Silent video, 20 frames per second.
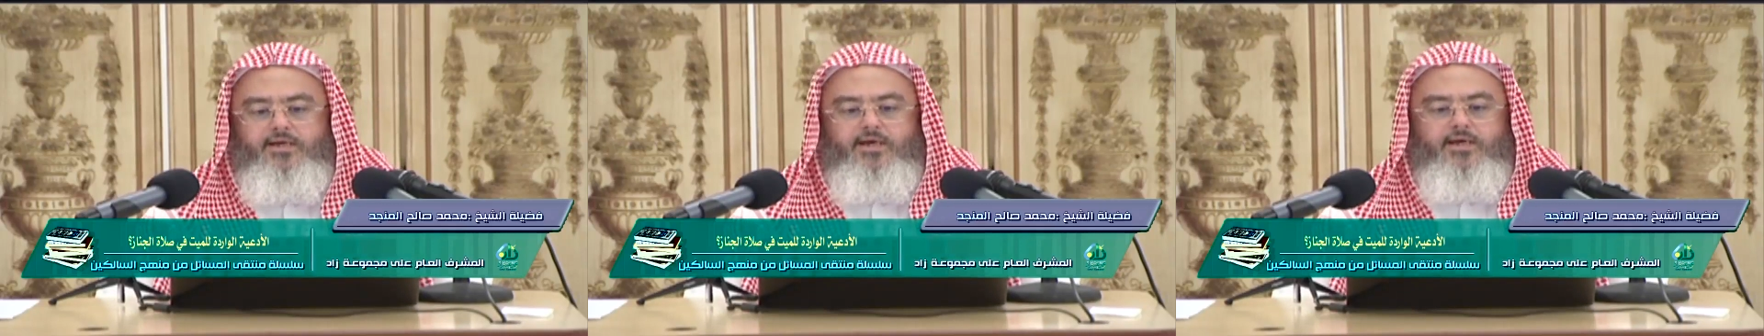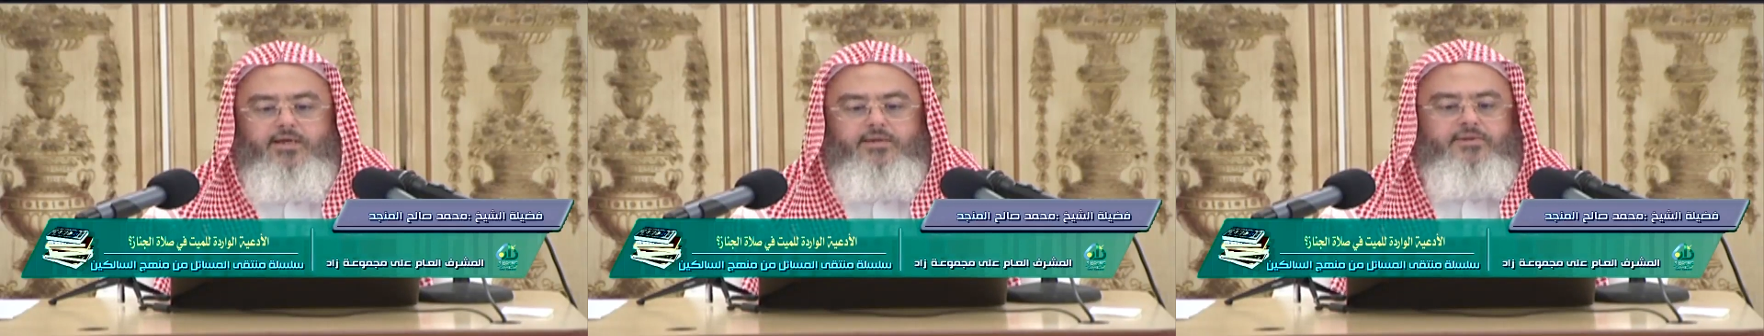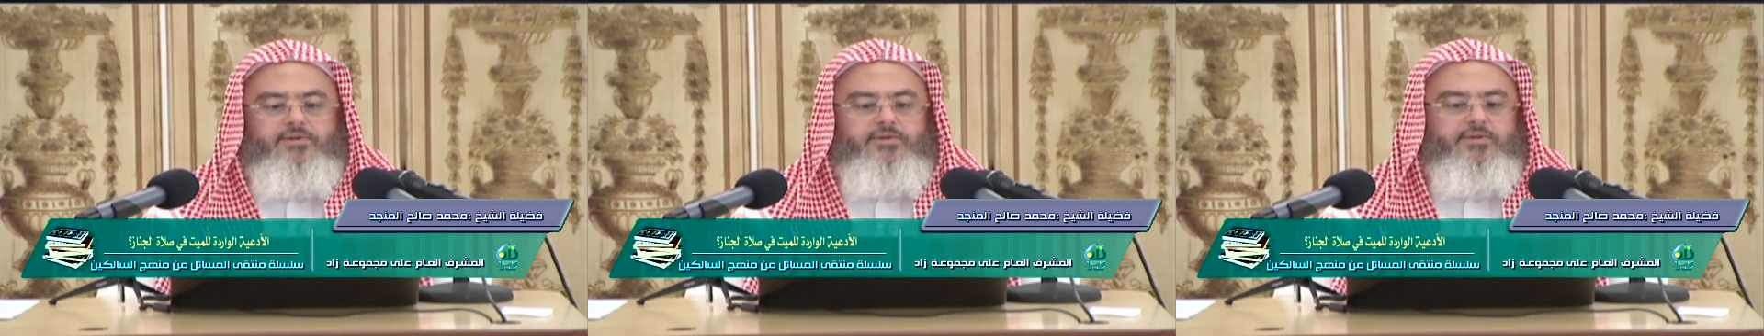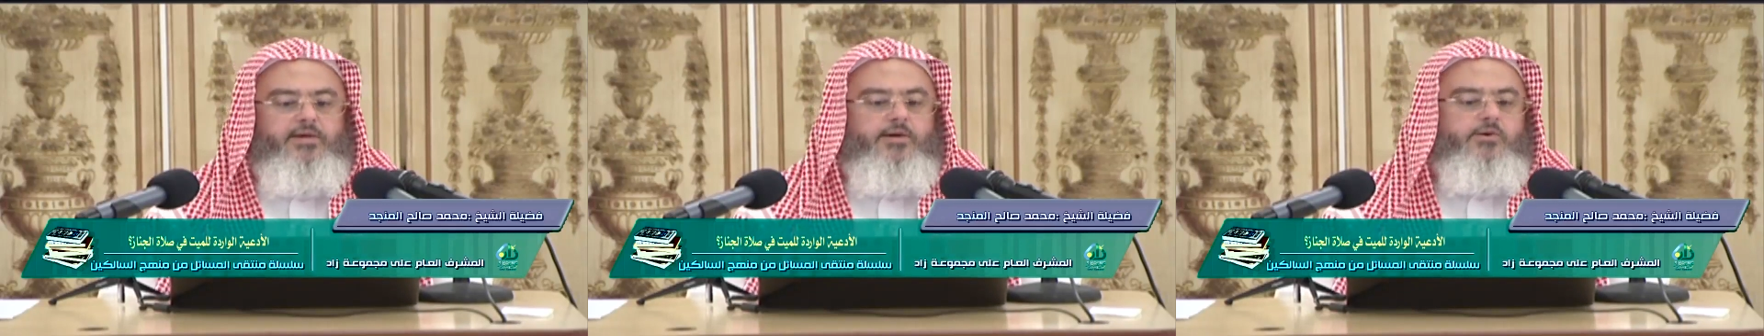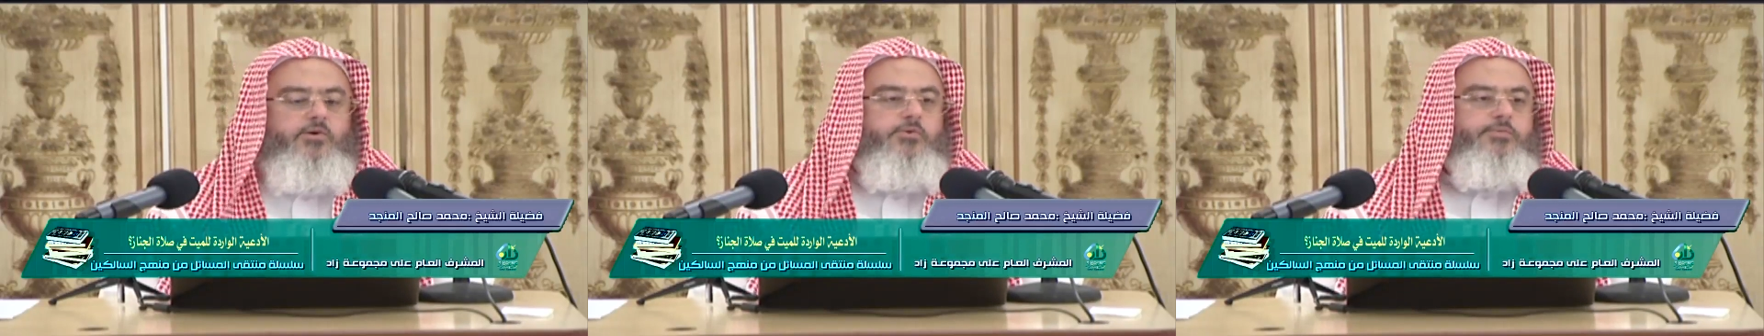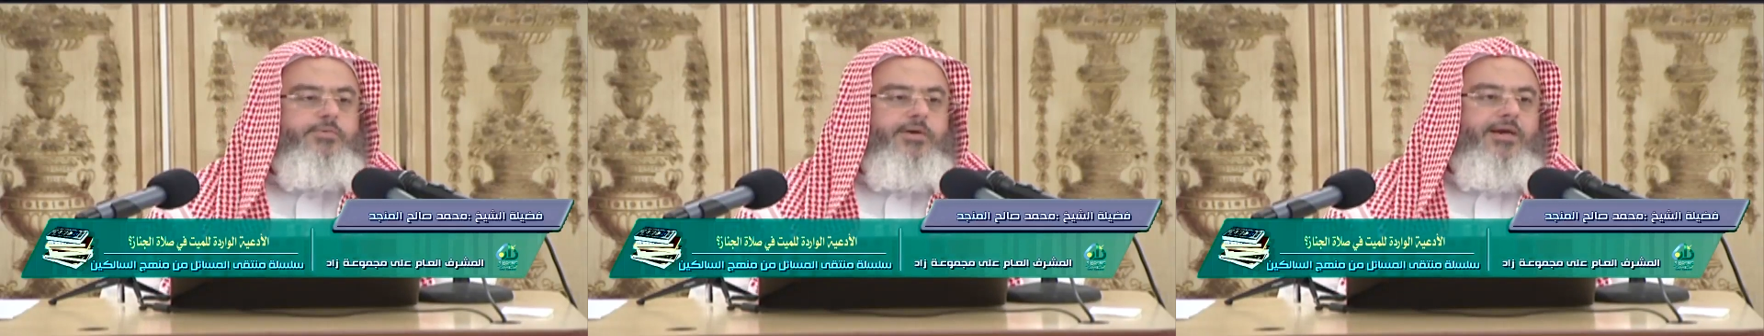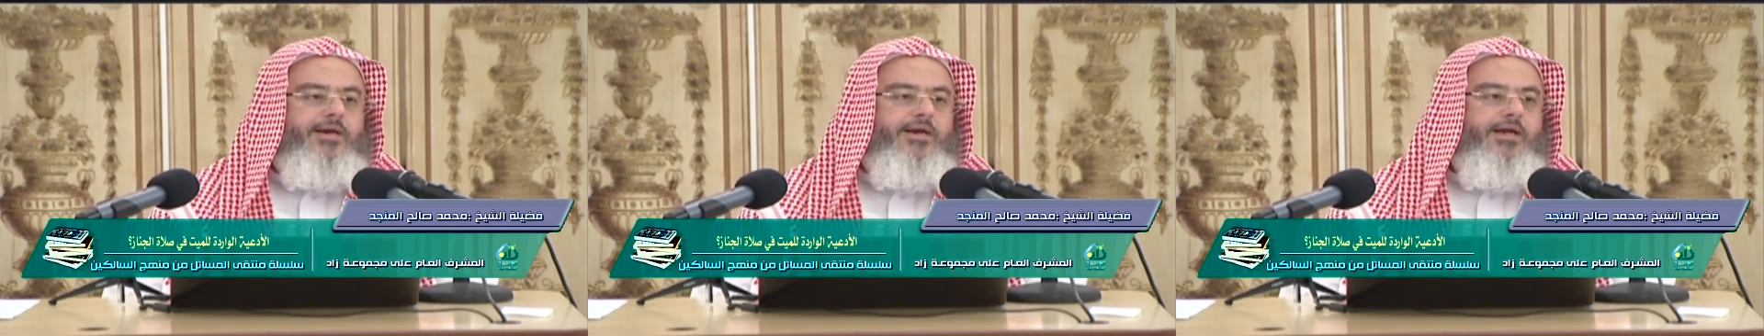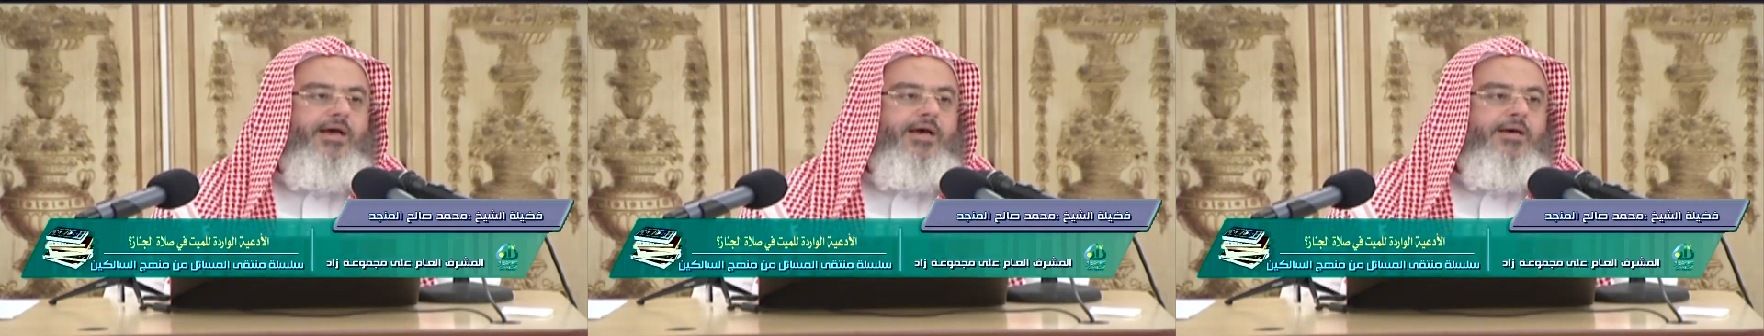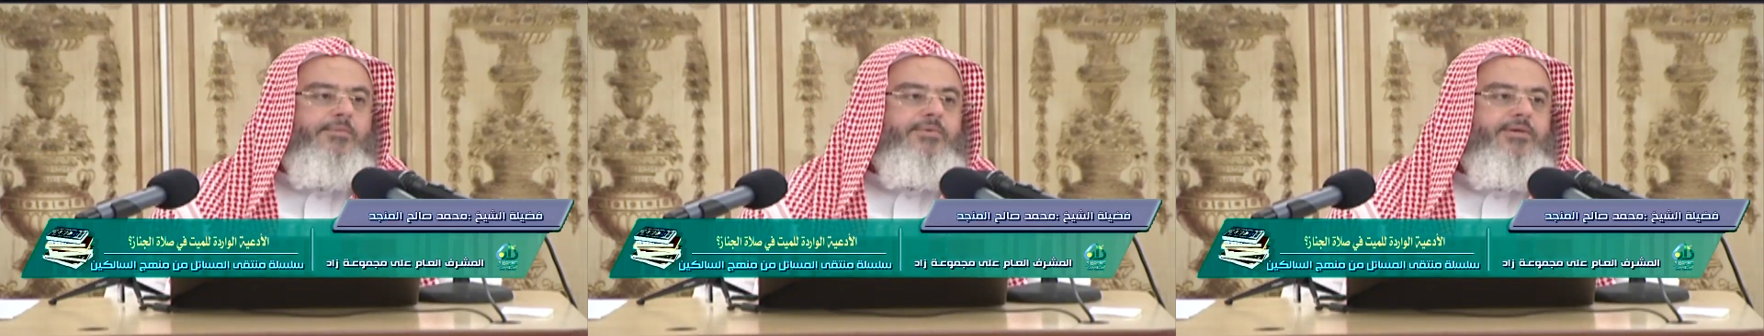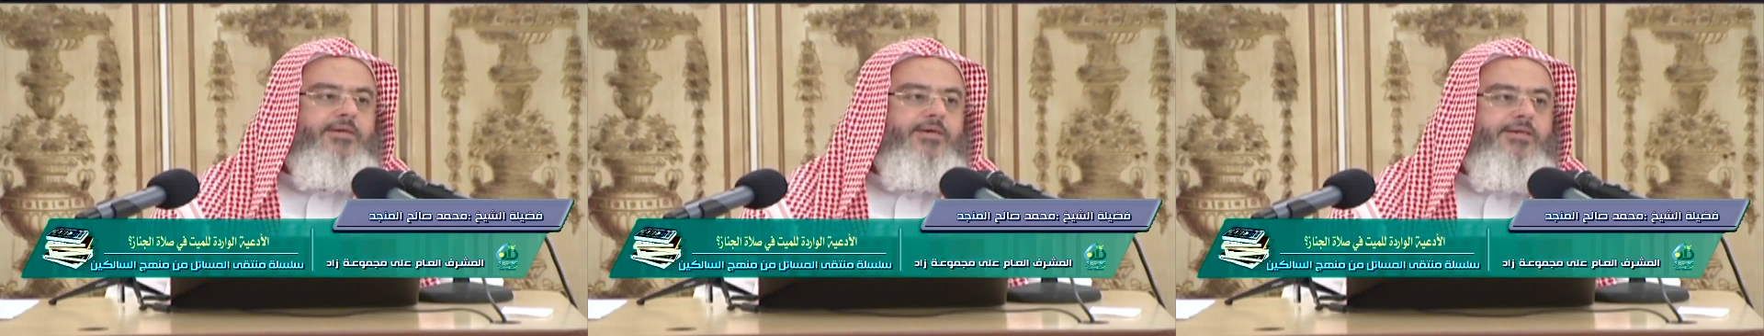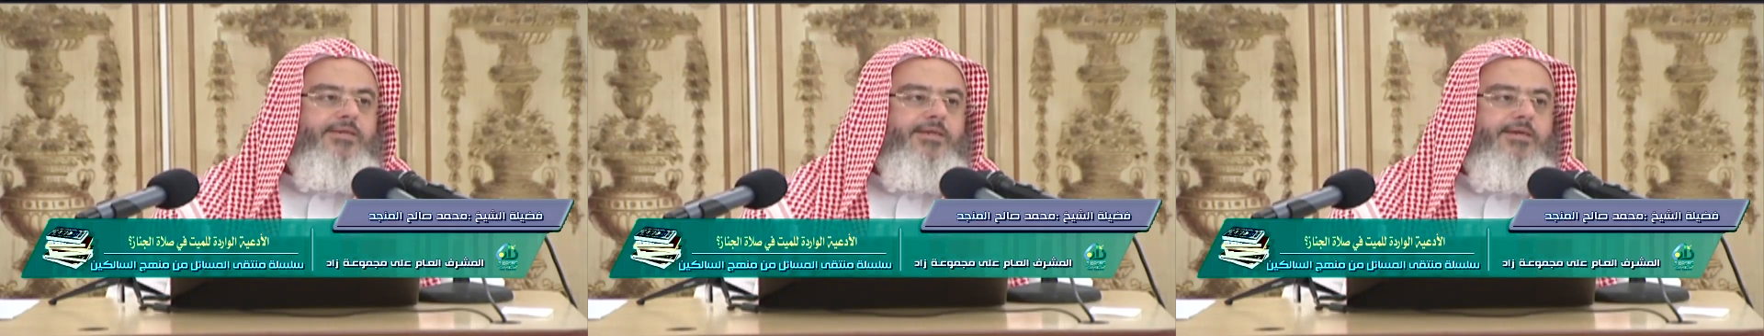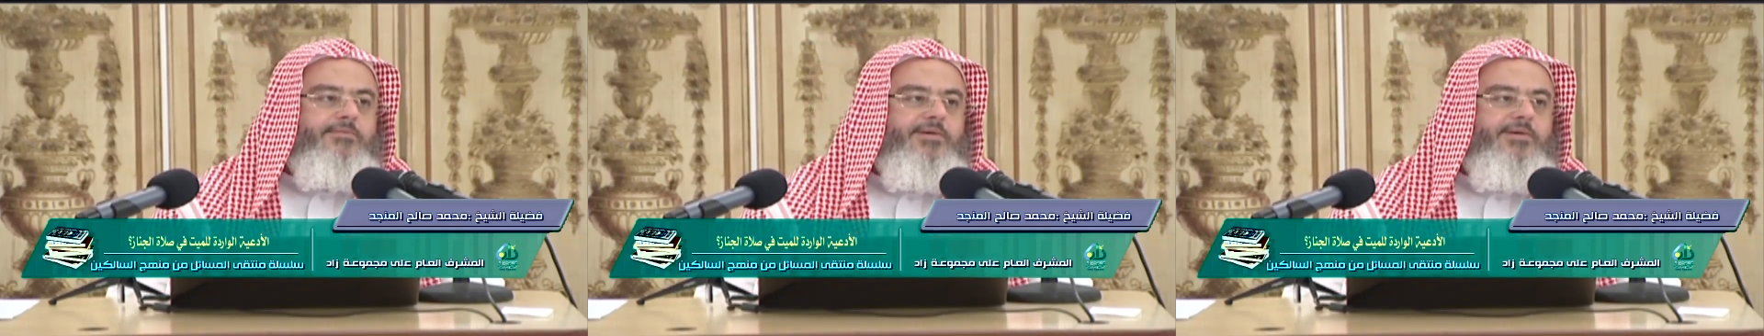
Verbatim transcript: الثوب الابيض